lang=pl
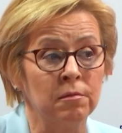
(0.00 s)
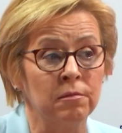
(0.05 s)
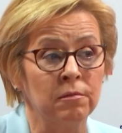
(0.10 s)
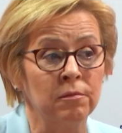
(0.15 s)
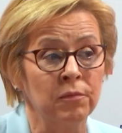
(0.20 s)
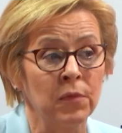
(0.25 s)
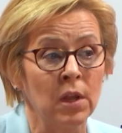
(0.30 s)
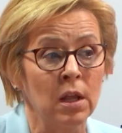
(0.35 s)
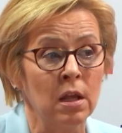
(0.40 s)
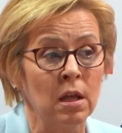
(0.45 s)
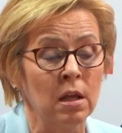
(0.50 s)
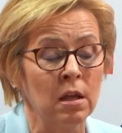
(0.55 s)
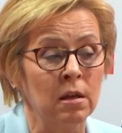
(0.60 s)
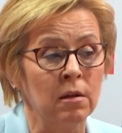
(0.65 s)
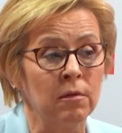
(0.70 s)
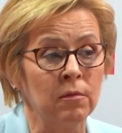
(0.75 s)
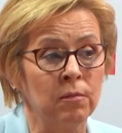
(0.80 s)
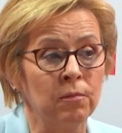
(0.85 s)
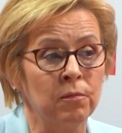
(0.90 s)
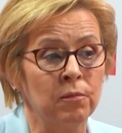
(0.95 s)
Yy,
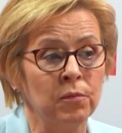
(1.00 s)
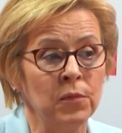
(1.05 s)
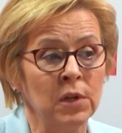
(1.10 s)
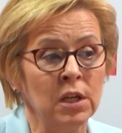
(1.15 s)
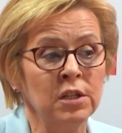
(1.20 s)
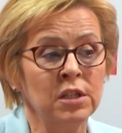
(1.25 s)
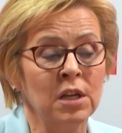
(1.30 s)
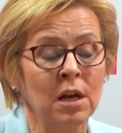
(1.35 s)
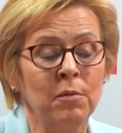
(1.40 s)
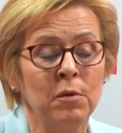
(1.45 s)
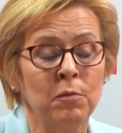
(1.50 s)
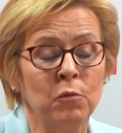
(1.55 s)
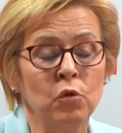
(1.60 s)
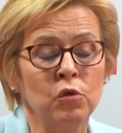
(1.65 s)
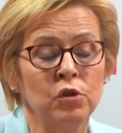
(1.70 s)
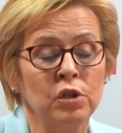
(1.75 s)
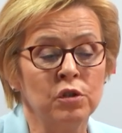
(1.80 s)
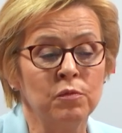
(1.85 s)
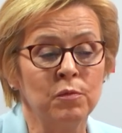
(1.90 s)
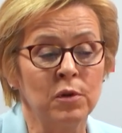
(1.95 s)
nie chciałabym
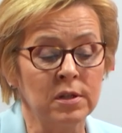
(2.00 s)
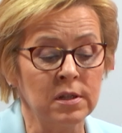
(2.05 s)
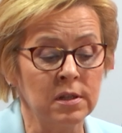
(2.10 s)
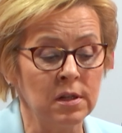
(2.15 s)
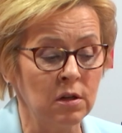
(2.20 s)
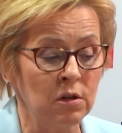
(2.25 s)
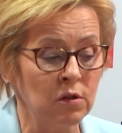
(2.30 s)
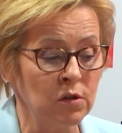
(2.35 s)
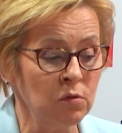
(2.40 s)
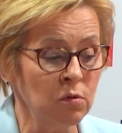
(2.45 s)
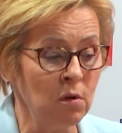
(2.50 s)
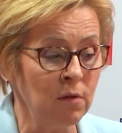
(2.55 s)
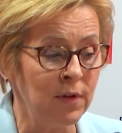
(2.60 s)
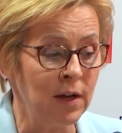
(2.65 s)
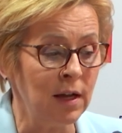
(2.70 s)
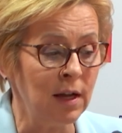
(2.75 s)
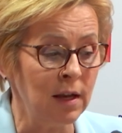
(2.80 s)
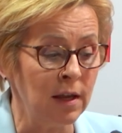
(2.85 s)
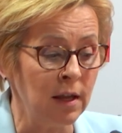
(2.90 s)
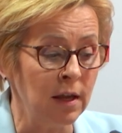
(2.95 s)
użyć mocnego
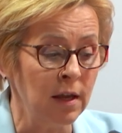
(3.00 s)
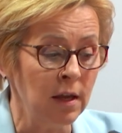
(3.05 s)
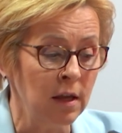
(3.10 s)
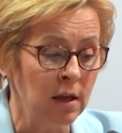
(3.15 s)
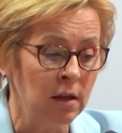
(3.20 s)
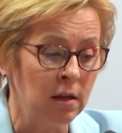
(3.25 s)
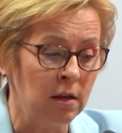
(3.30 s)
słowa, ale